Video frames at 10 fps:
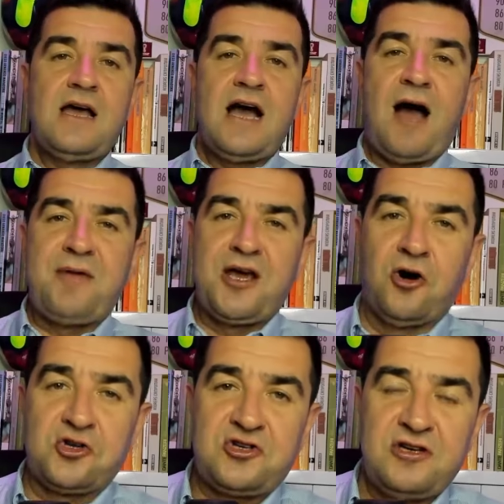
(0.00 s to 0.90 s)

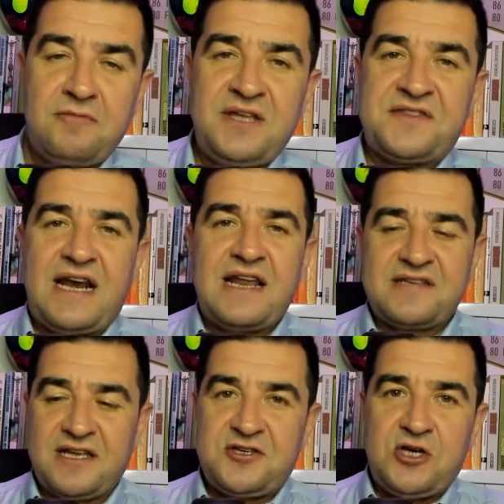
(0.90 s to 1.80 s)
Amigos, mientras la
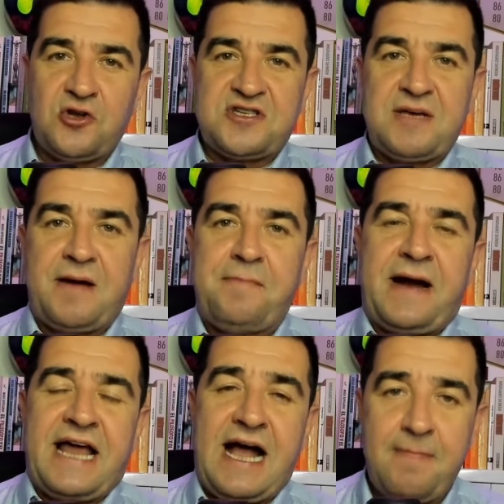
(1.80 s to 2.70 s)
selección se
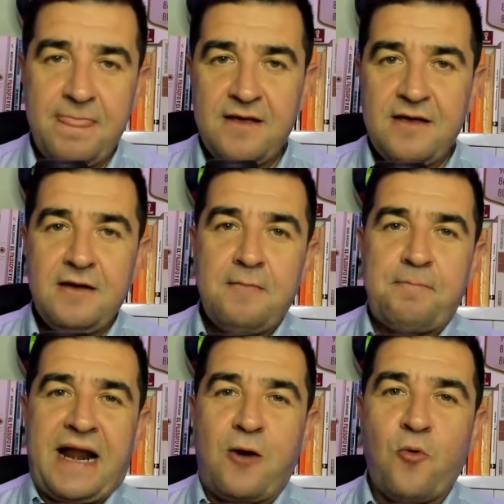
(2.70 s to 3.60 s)
prepara
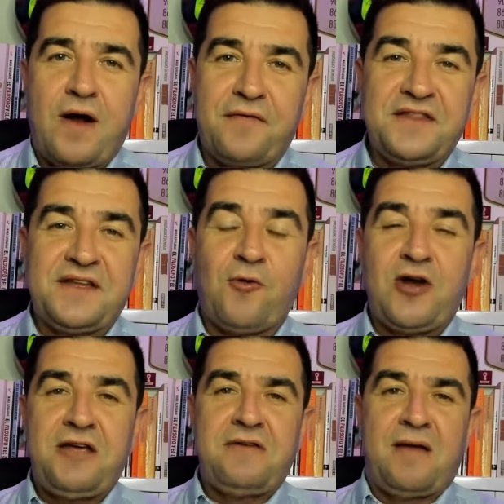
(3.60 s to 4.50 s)
para jugar frente a
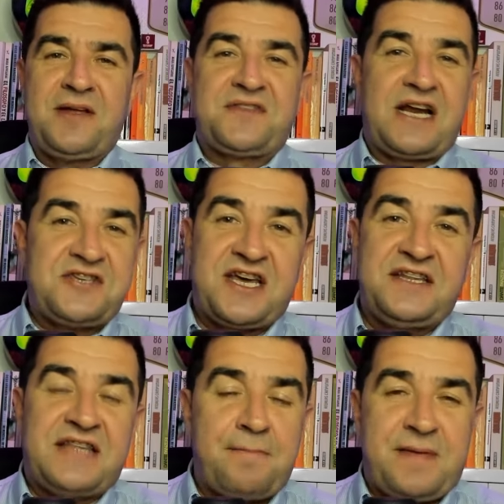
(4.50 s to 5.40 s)
Bolivia, mientras Chiqui
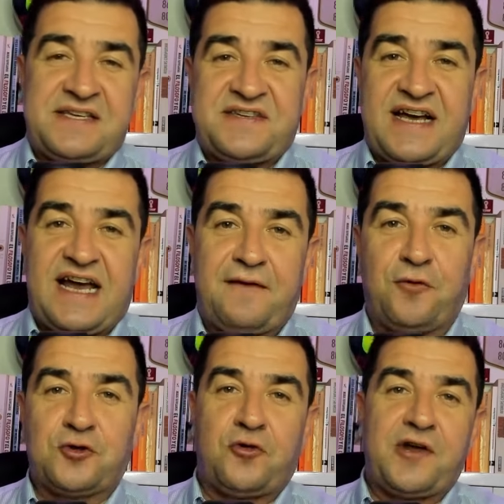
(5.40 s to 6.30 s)
Tapia se saca la
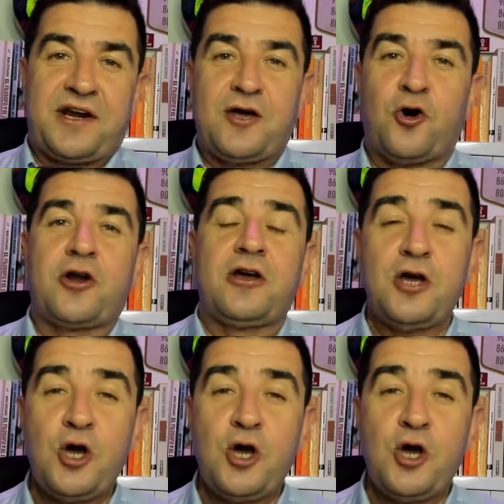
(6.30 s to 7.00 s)
foto de rigor